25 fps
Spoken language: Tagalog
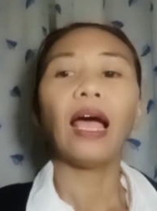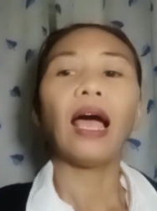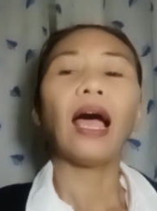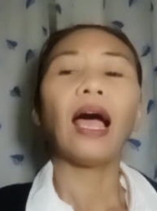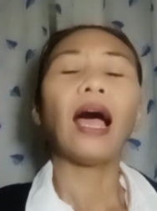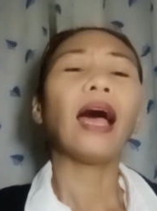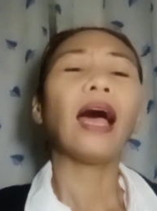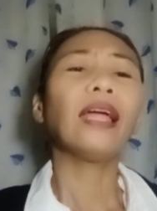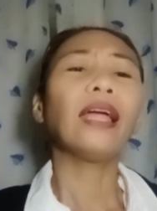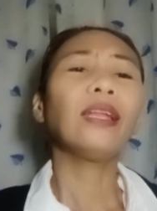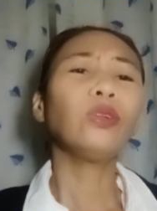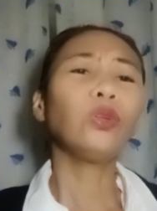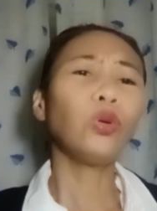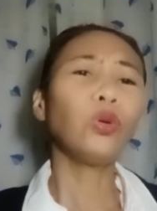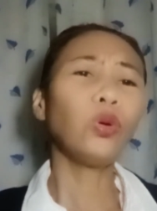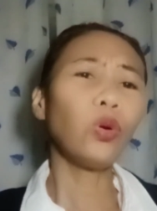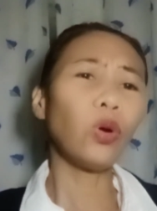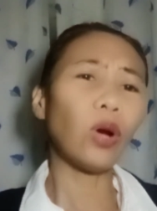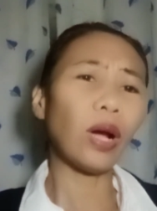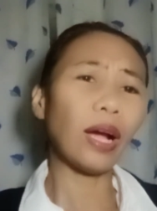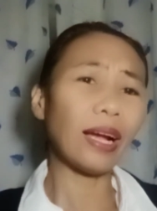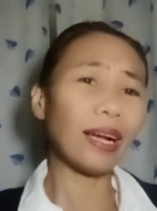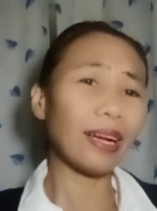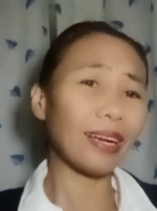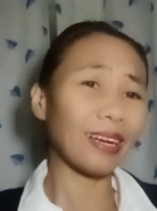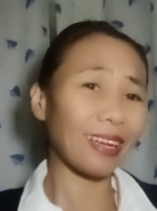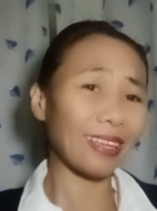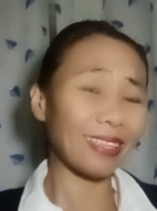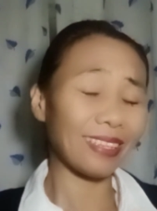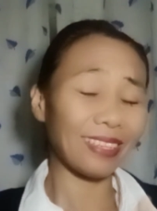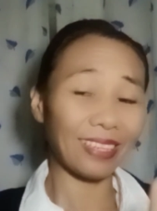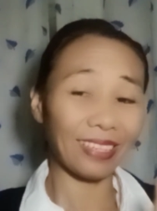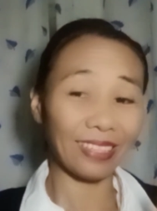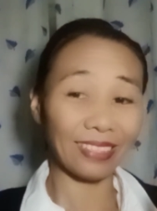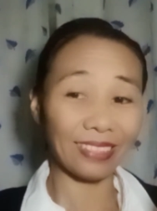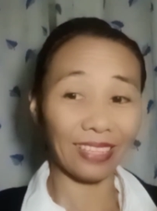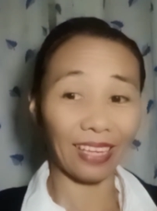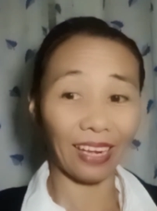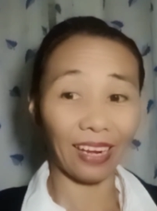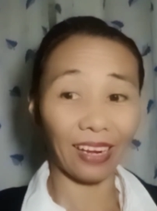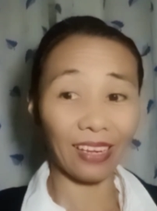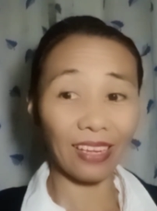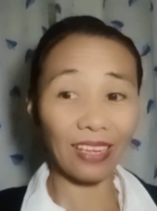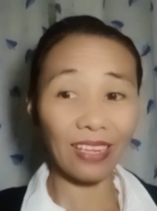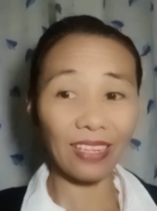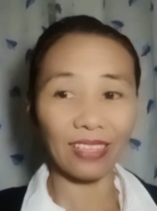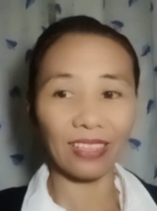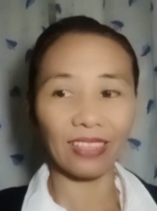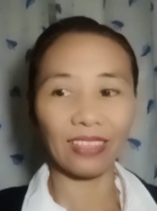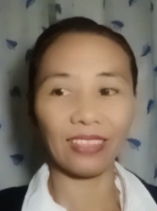Ano ang kanyang
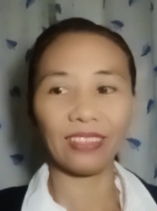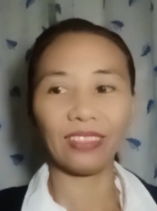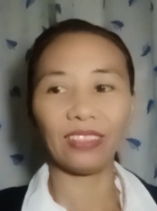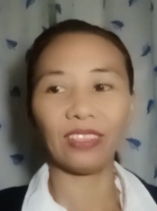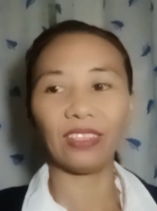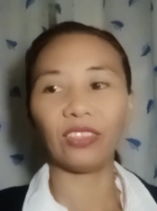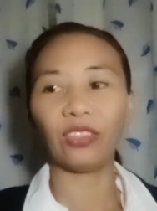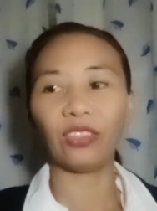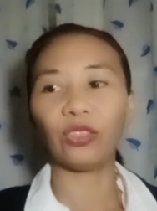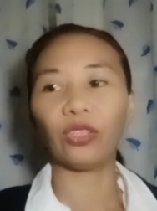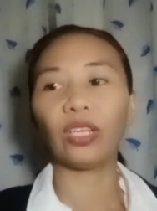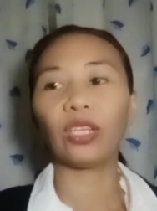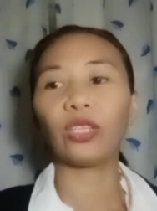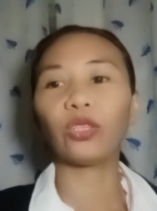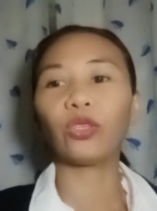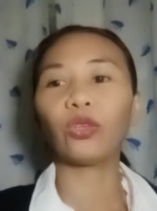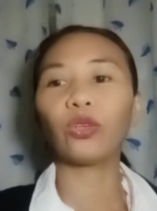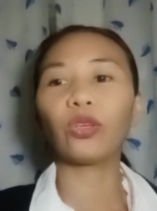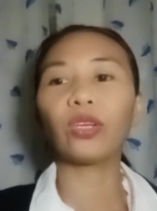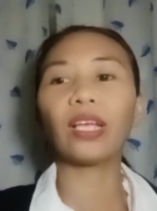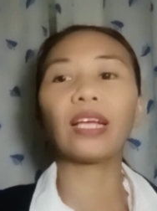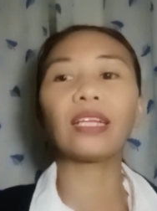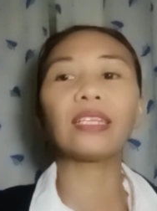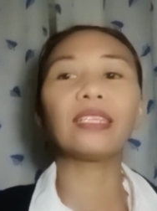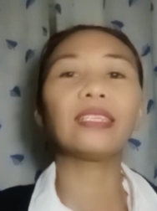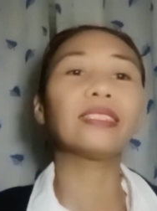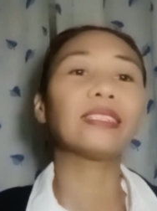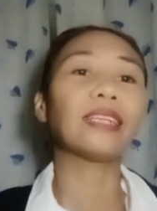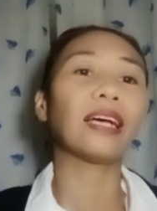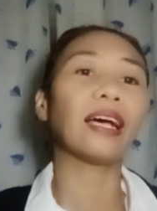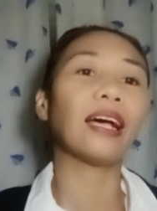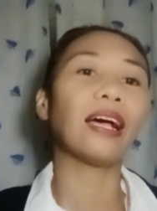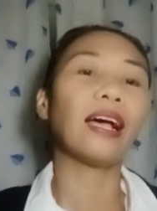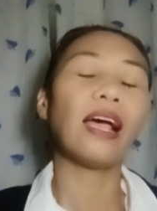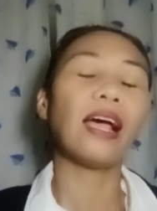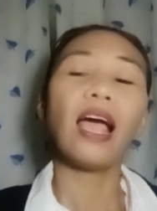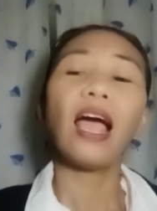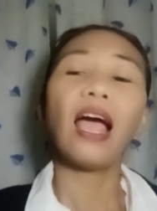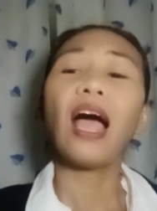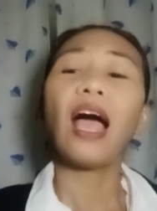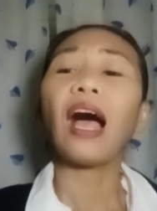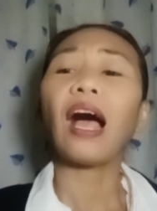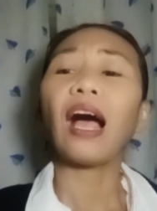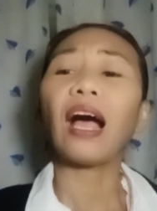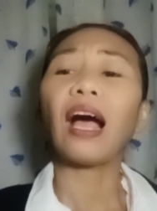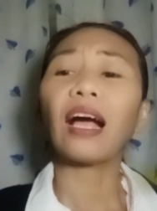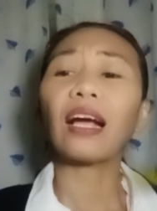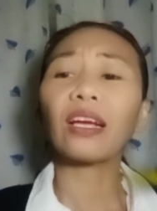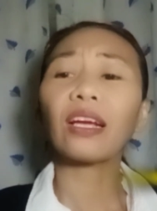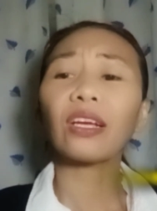sakit? Hmm, ito guys sa
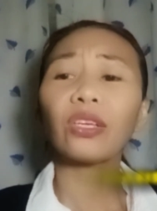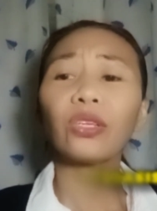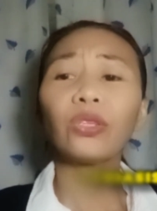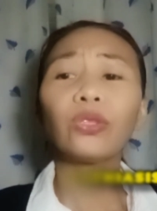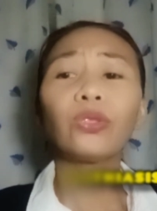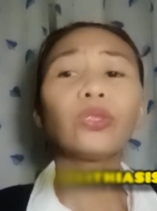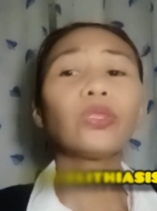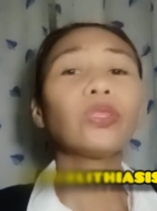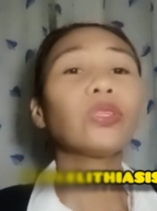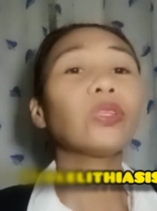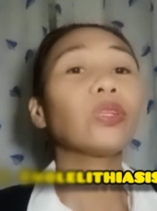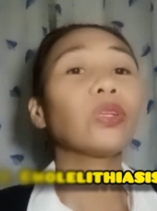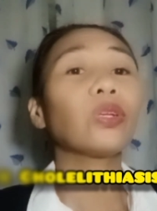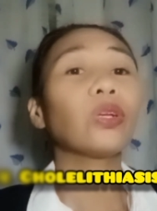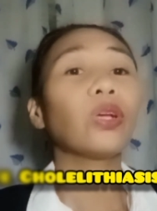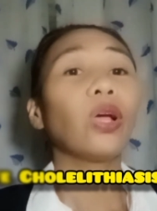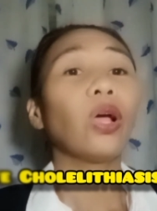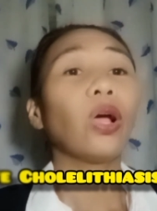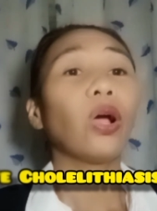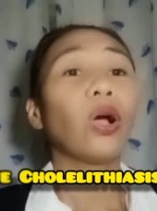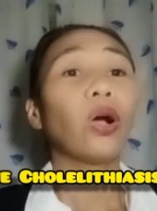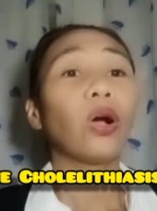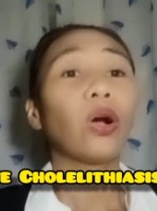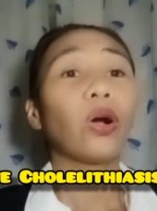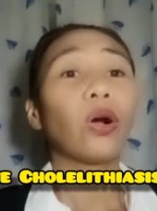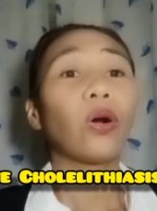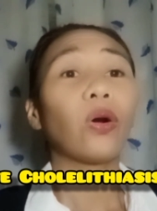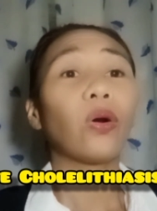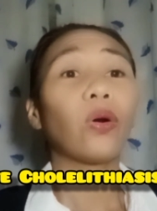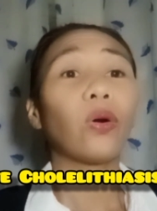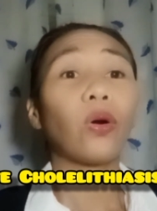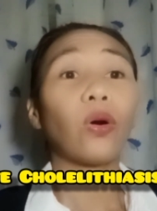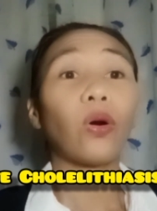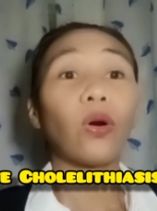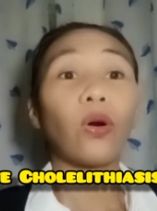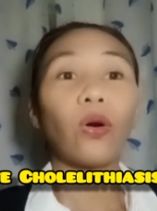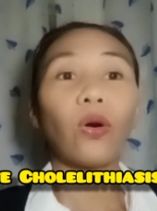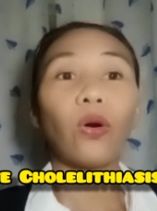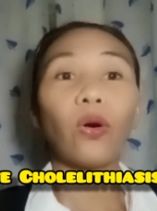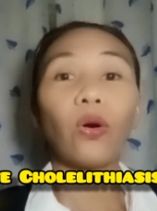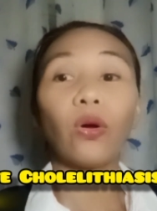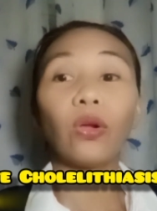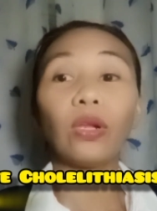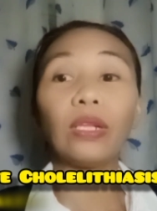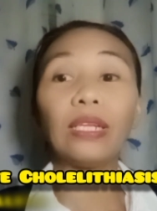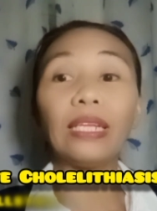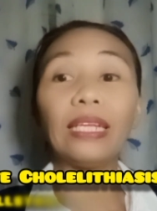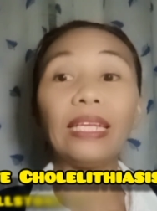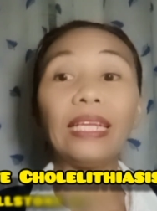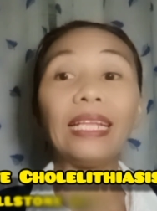acute
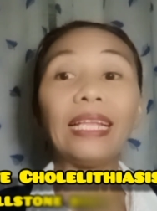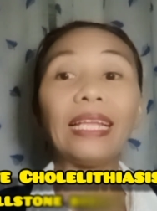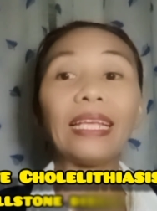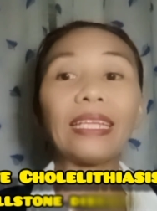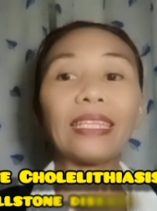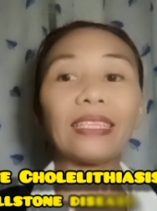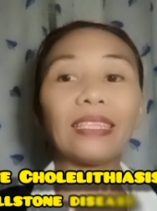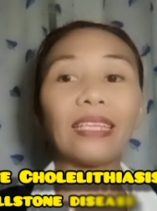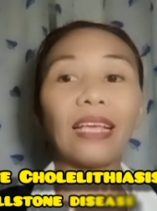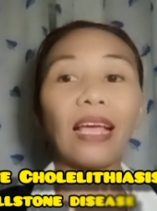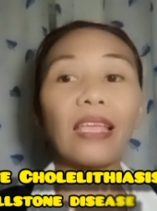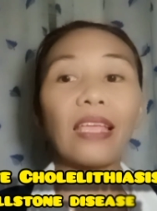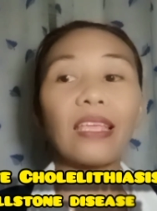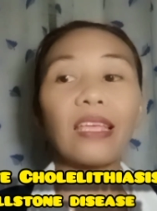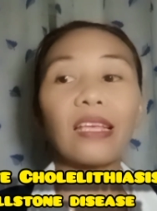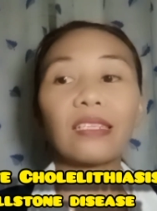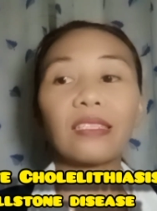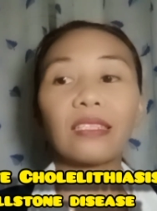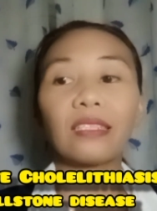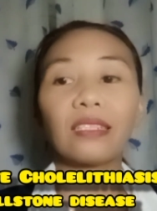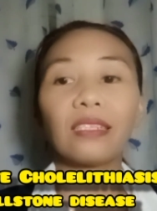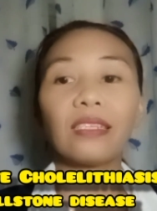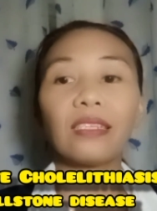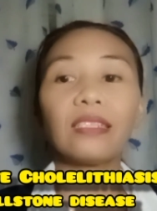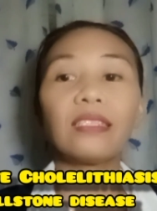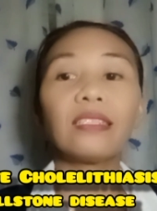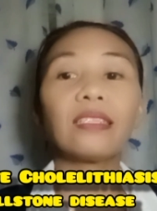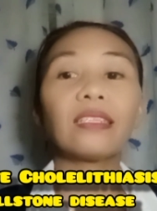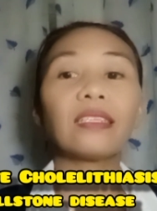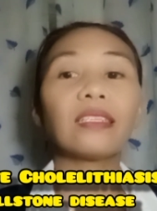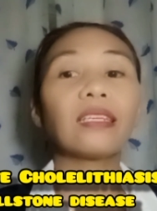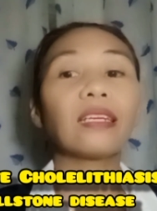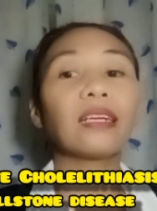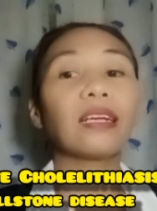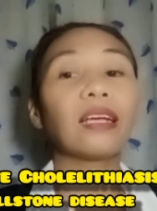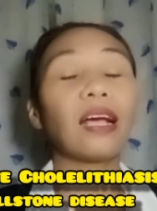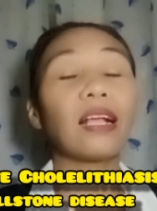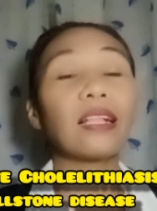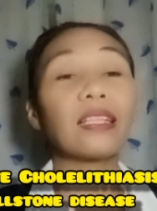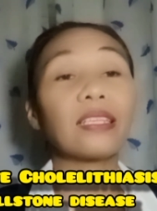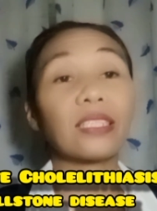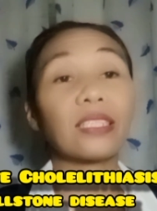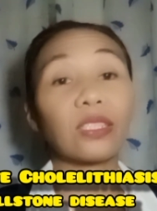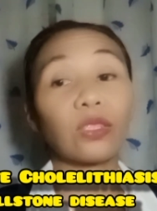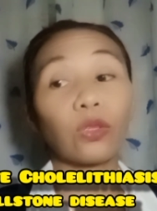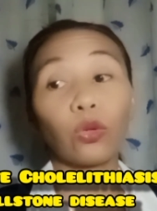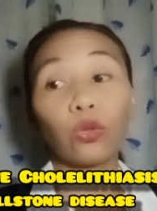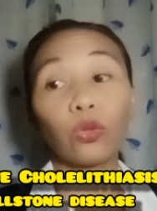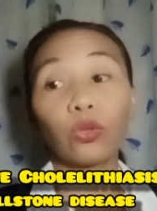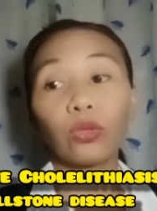cholelithiasis
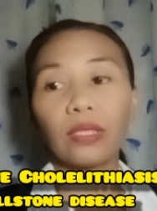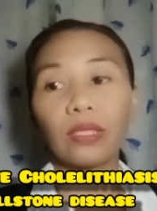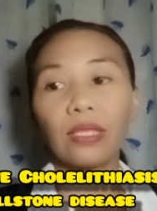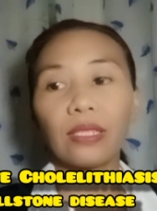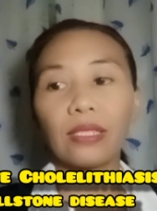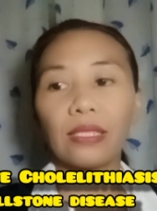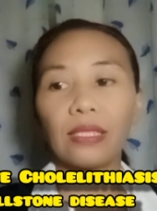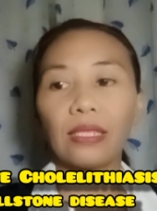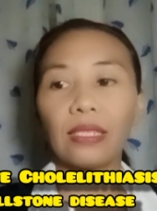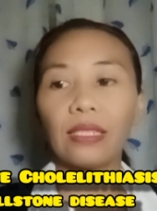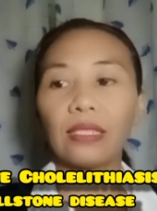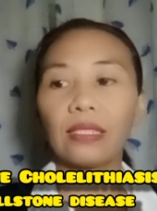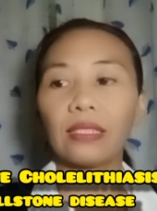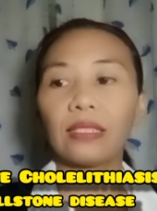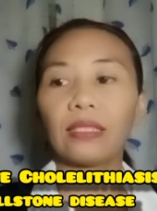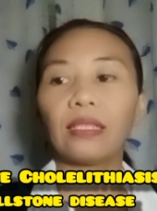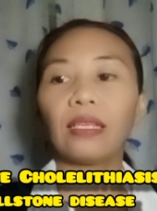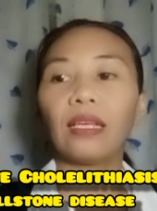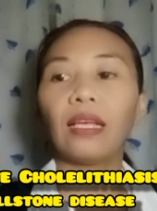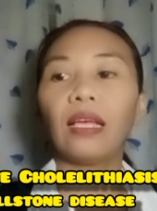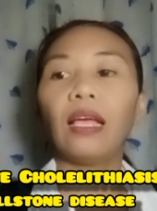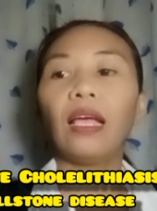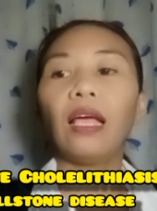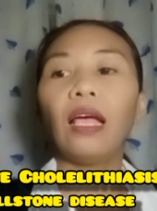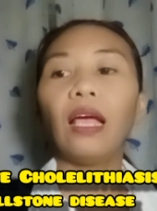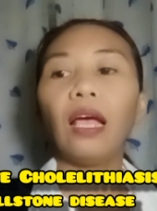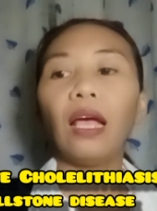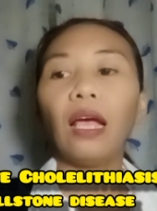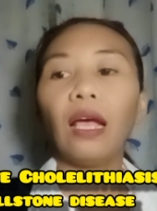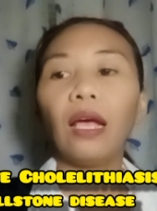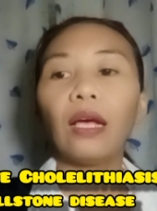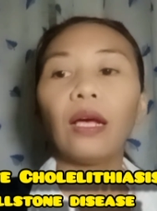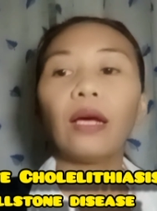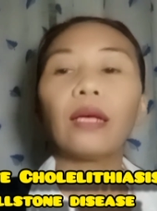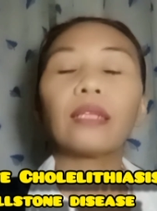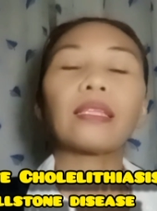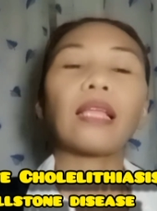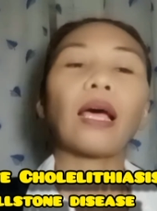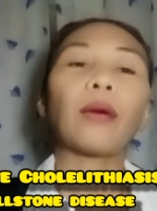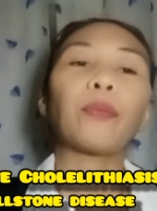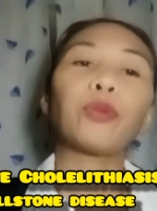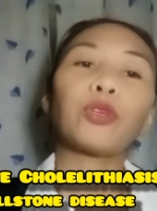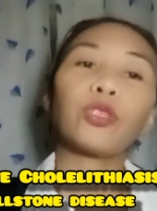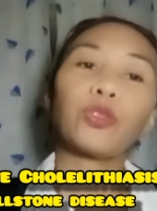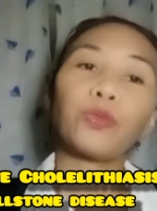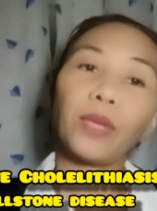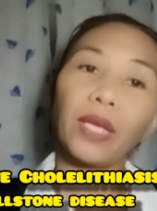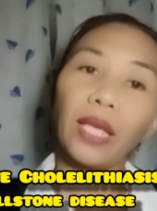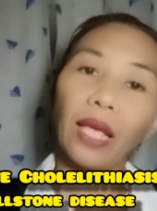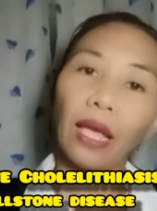gallstone disease.
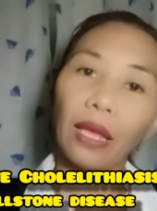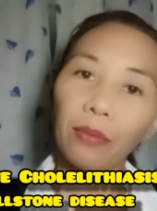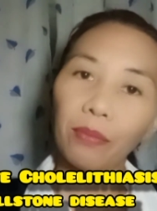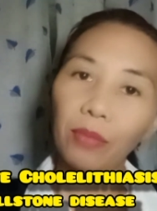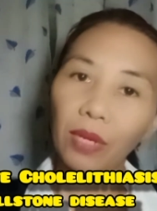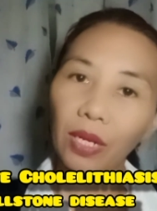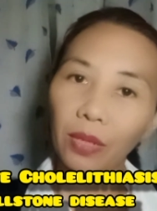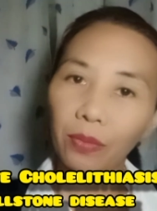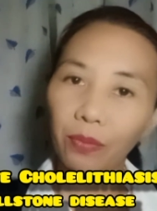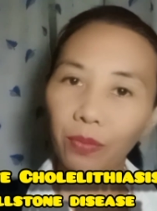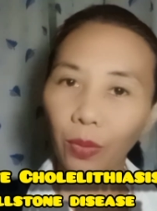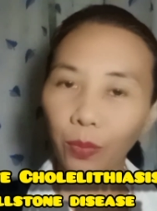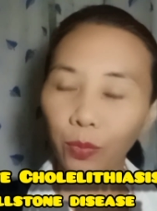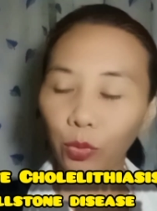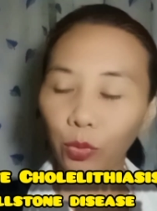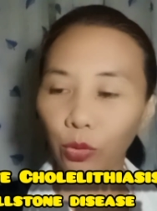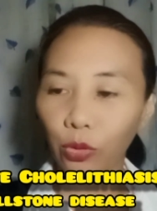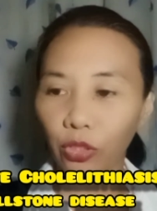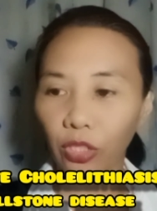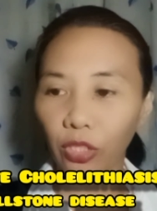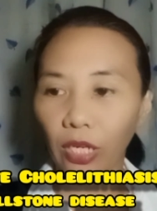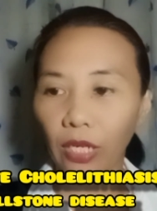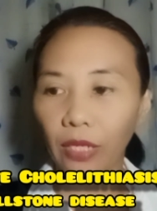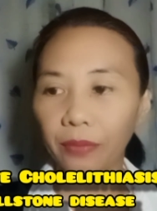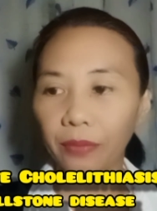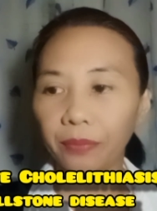Tapos may high blood pa po siya.